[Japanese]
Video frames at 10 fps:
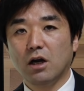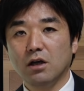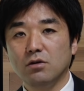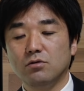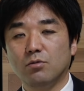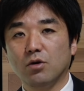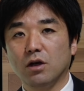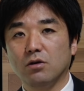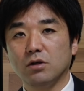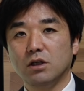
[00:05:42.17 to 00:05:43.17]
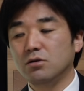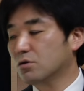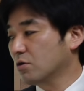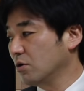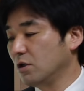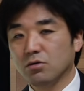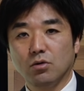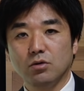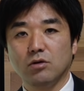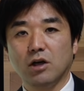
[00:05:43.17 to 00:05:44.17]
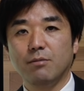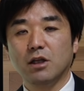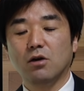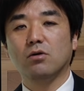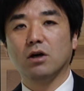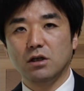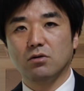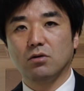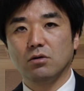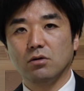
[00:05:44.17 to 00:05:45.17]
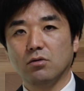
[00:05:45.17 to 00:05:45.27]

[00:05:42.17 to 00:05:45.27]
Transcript: あらゆるものへの金融商品の投資はやめた方がいいと、